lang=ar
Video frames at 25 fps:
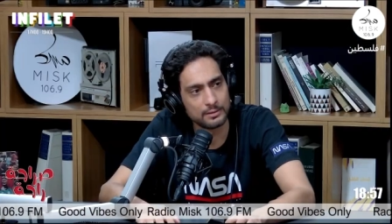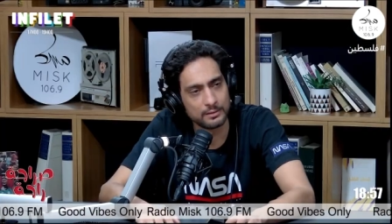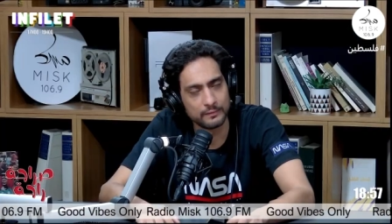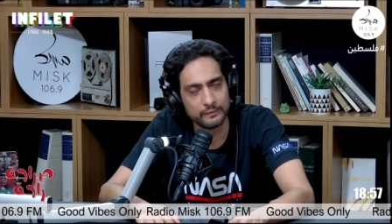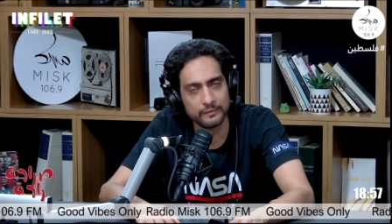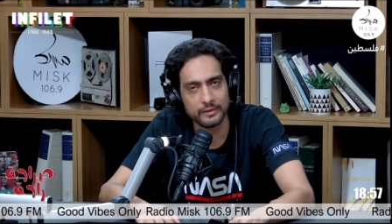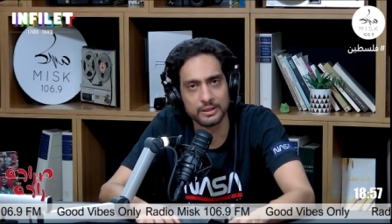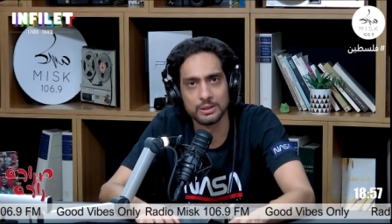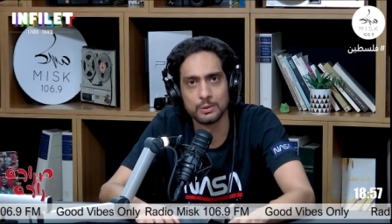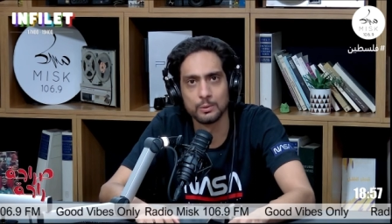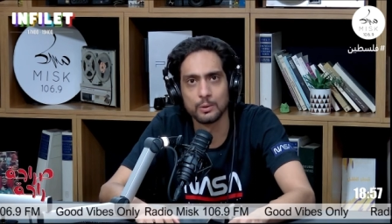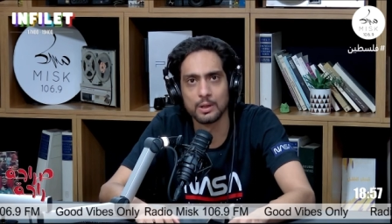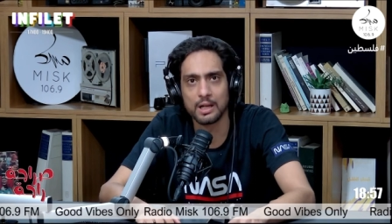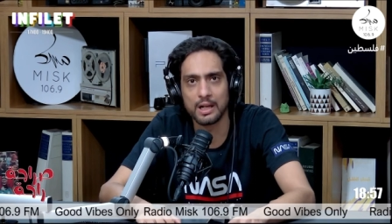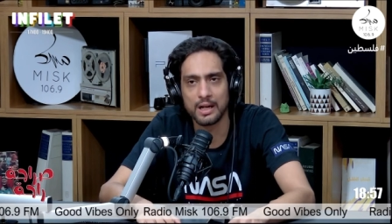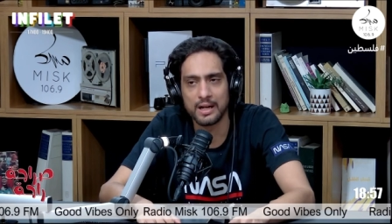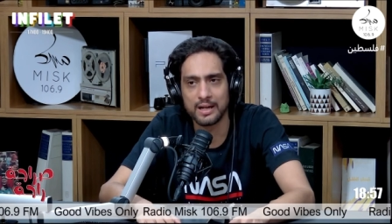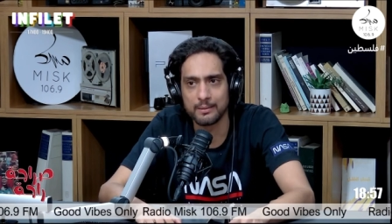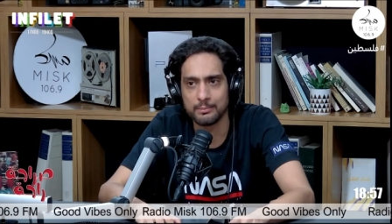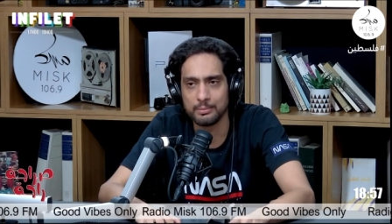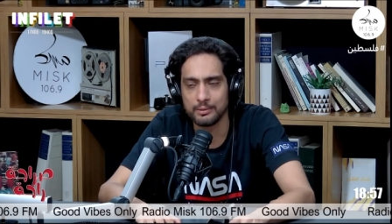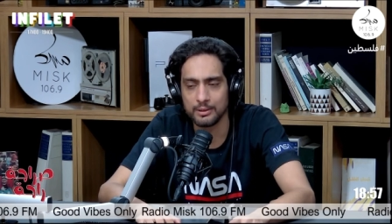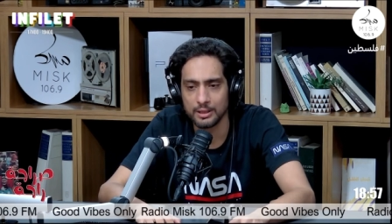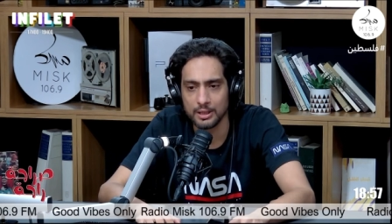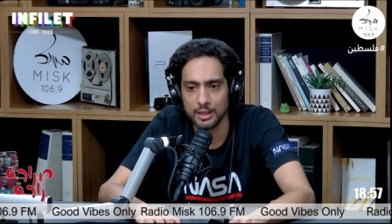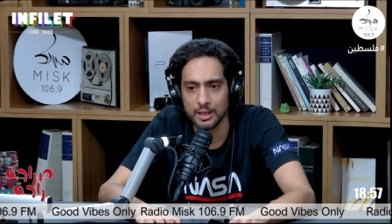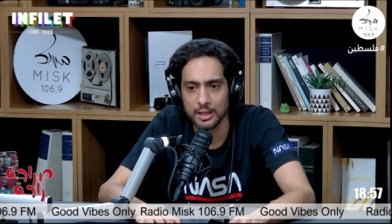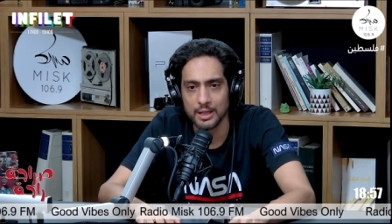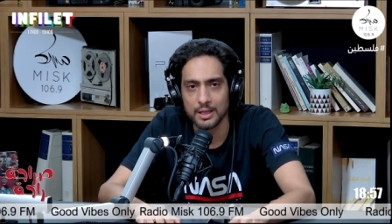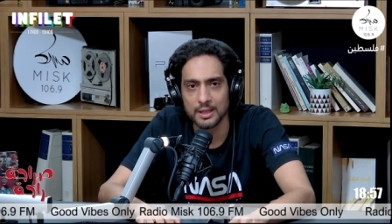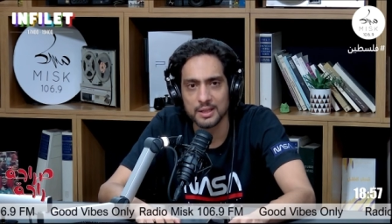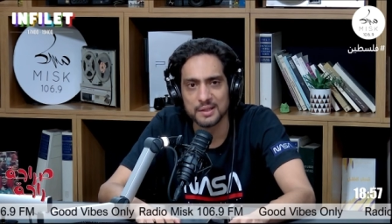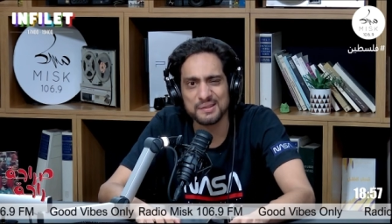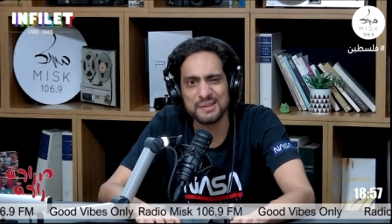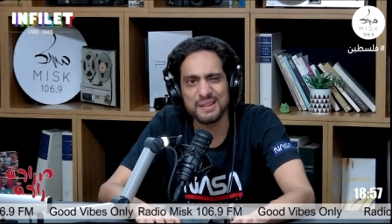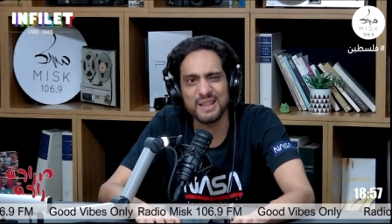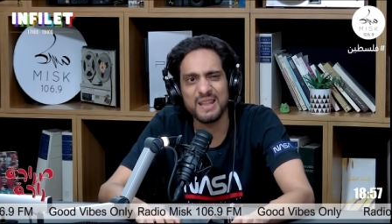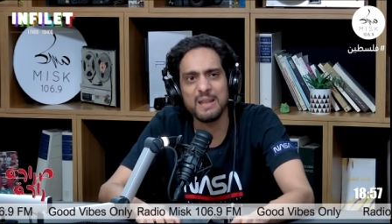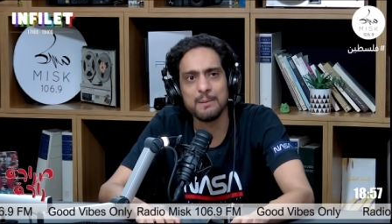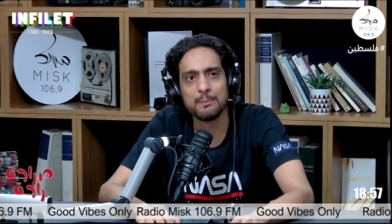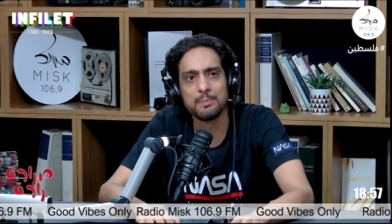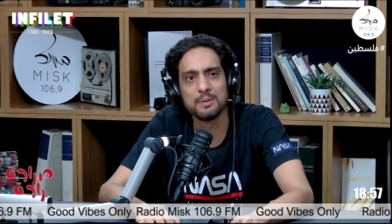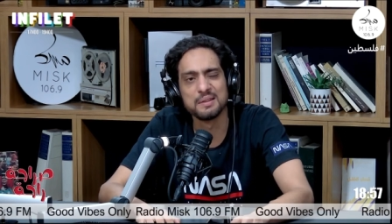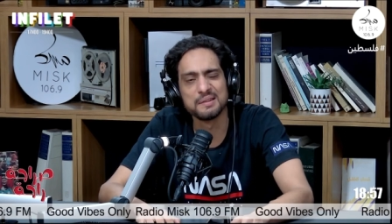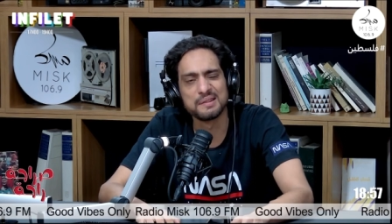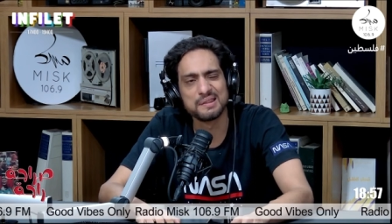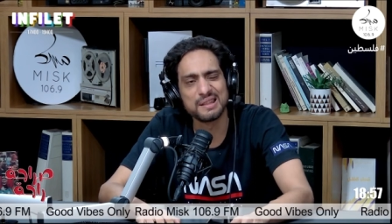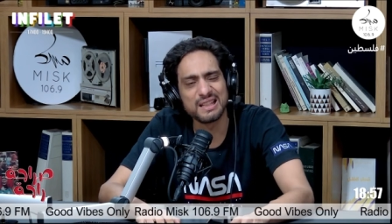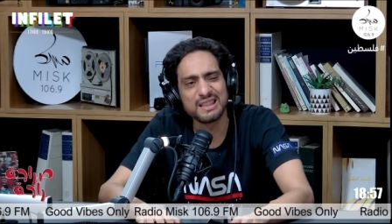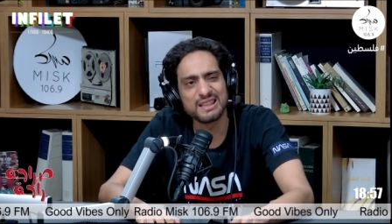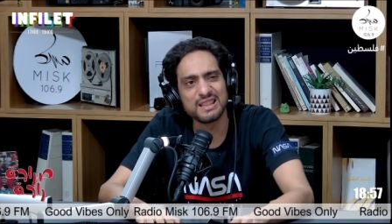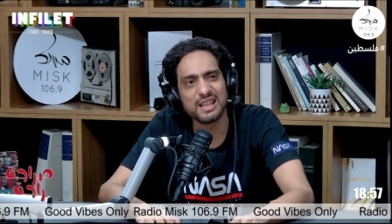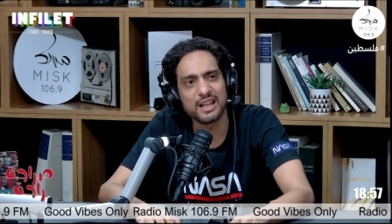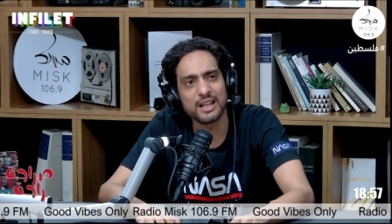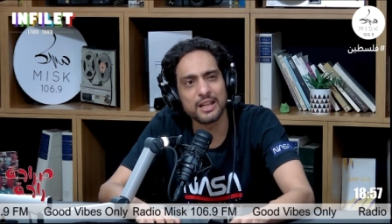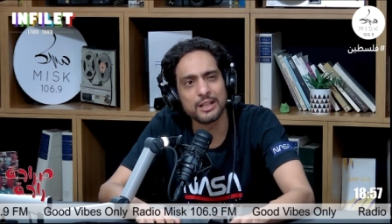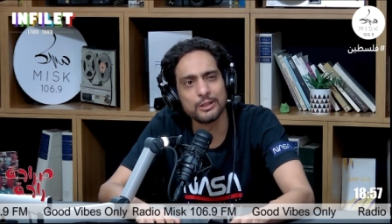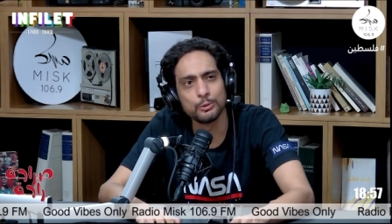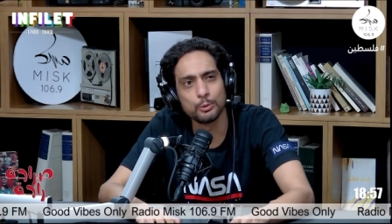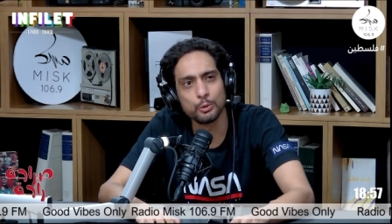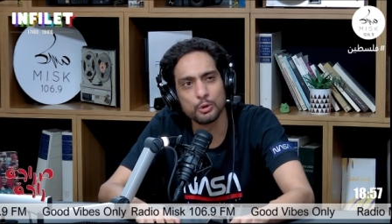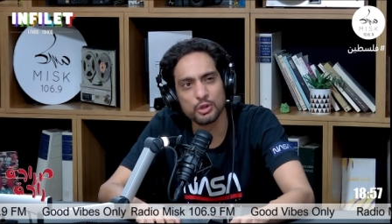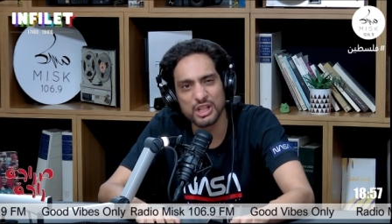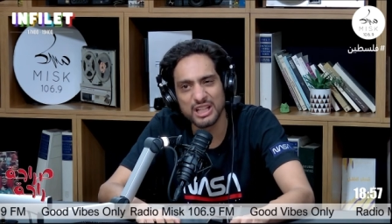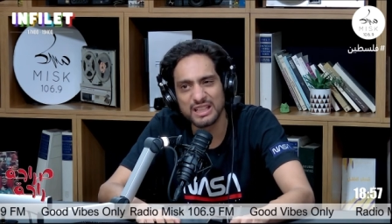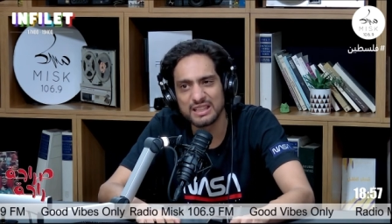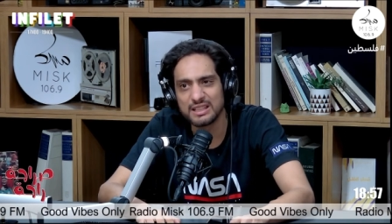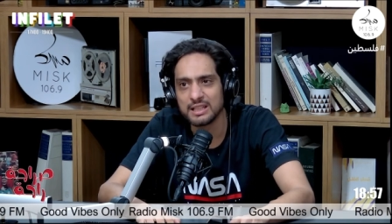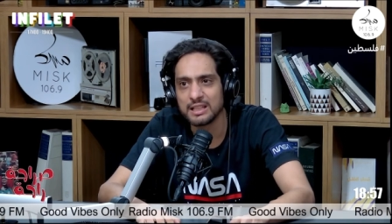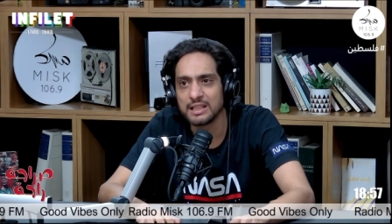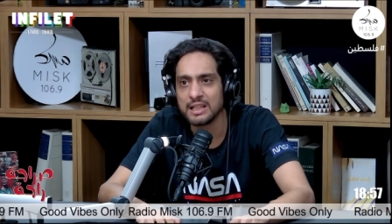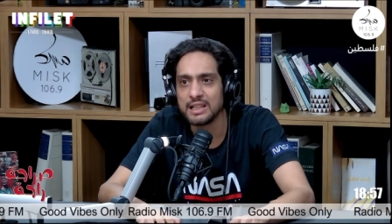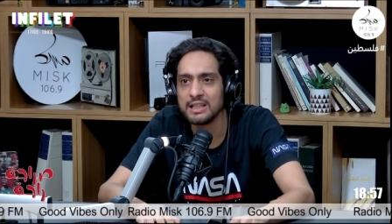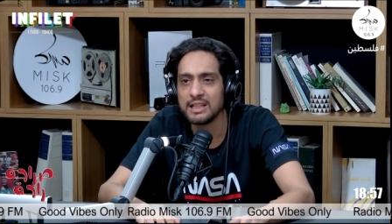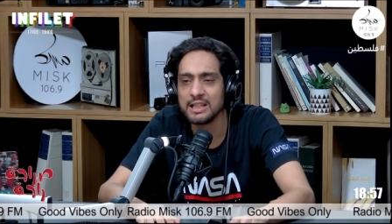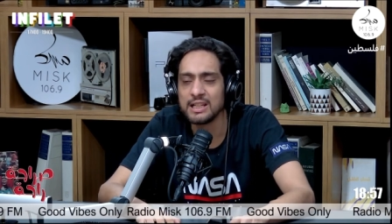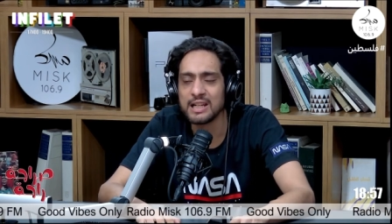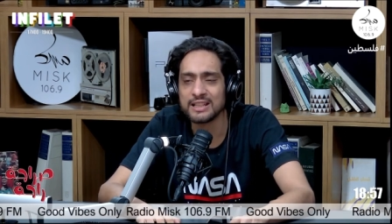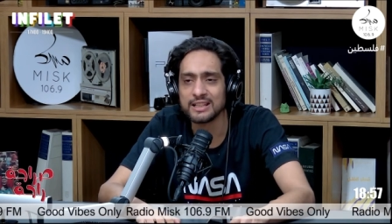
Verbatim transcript: في الدول العربي صعيب نصدق انه جدي اللي